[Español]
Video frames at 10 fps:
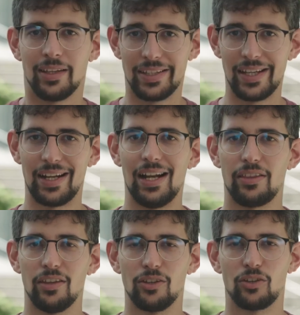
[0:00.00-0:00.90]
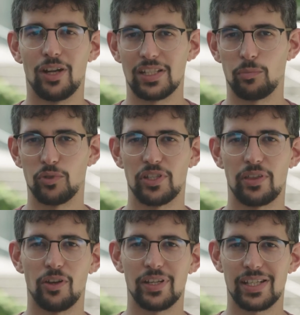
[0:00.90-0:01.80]
y en relación con las
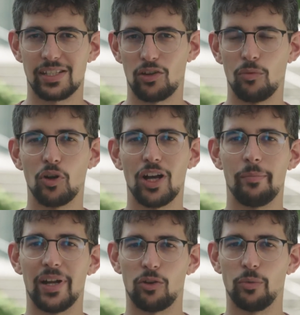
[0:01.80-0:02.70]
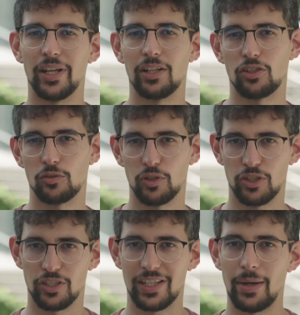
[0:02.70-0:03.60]
oposiciones que se convocan para cubrir estos
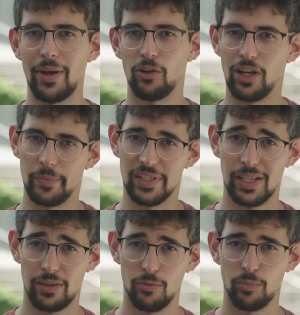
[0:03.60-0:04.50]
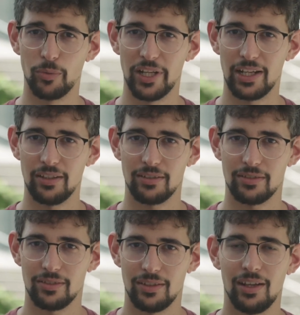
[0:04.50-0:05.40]
puestos de trabajo en la Administración Pública,
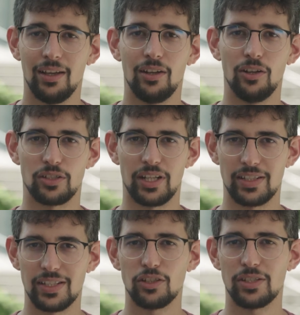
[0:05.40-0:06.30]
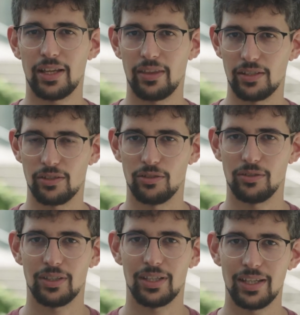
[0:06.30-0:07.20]
los requisitos de acceso
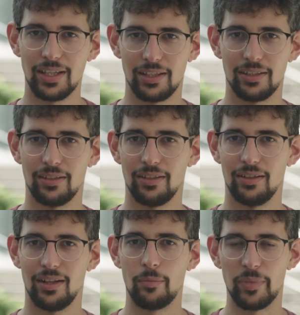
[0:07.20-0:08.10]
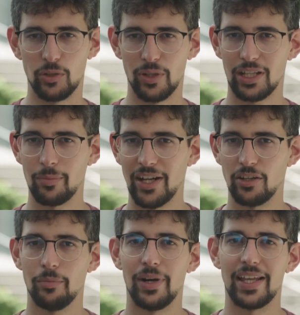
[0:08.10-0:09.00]
y la amplitud del
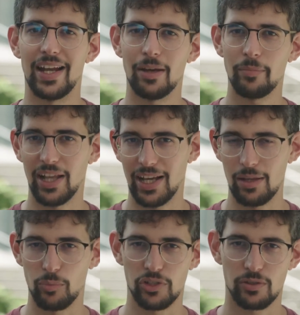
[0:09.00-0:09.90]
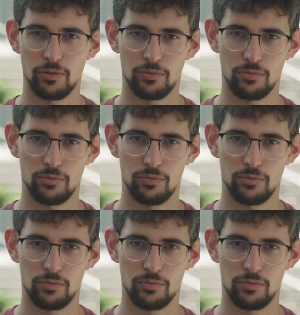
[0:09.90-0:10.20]
temario variarán para cada puesto.